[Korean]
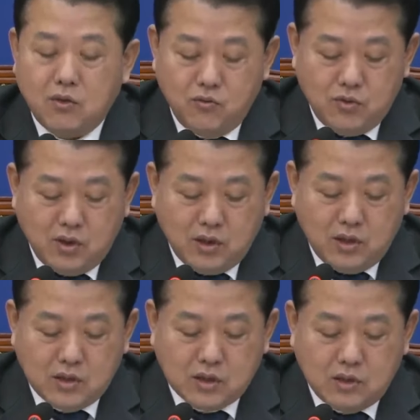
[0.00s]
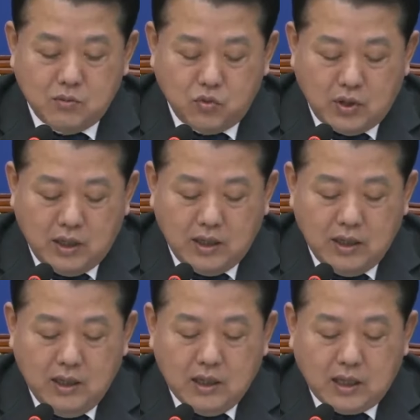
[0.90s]
윤석열 정부가
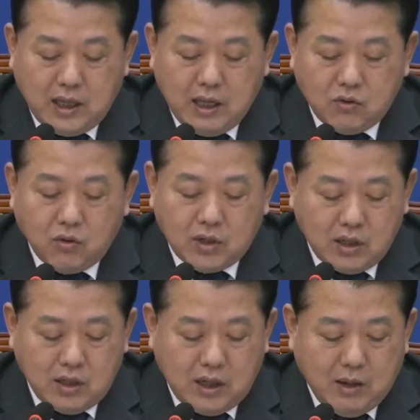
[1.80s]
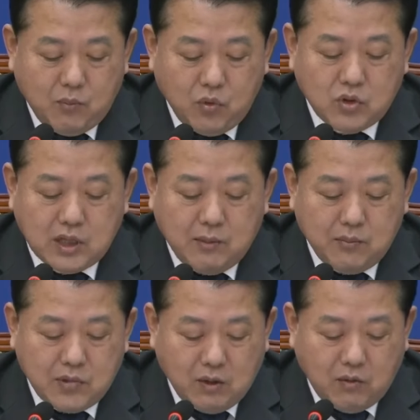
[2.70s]
계속되는 안보
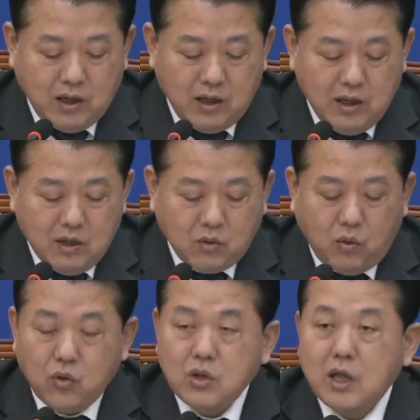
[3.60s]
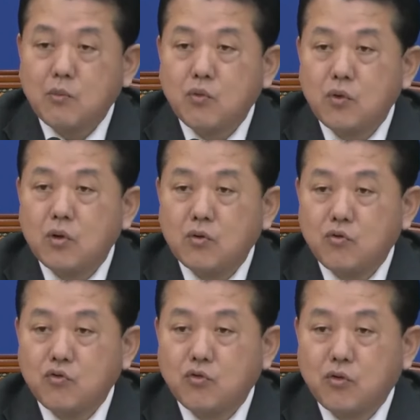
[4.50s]
참사와 통제 불능
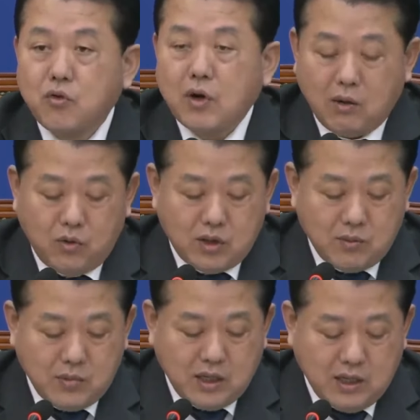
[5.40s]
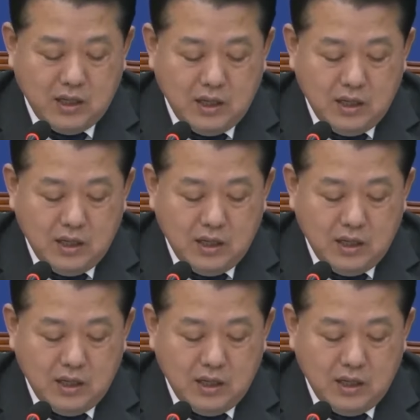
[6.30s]
수준으로 가고 있습니다.